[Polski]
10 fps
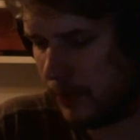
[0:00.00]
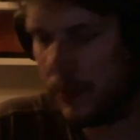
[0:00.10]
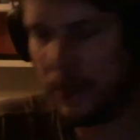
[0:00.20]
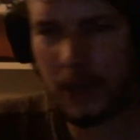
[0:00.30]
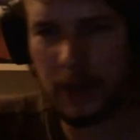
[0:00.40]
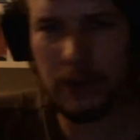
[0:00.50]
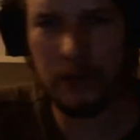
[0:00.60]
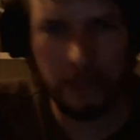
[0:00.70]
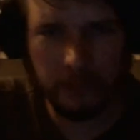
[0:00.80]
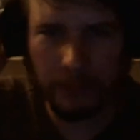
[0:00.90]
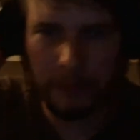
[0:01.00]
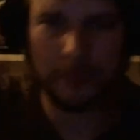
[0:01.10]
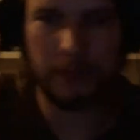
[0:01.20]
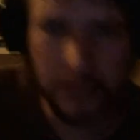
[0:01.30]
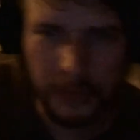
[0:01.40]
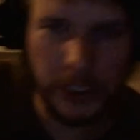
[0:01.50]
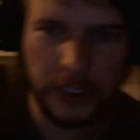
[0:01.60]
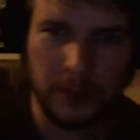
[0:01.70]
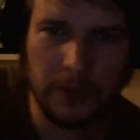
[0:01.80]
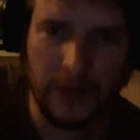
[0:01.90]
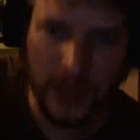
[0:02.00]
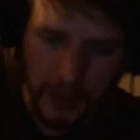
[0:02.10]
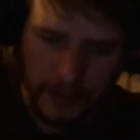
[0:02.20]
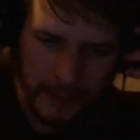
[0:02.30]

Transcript: do tego. Dajcie mi chwilę.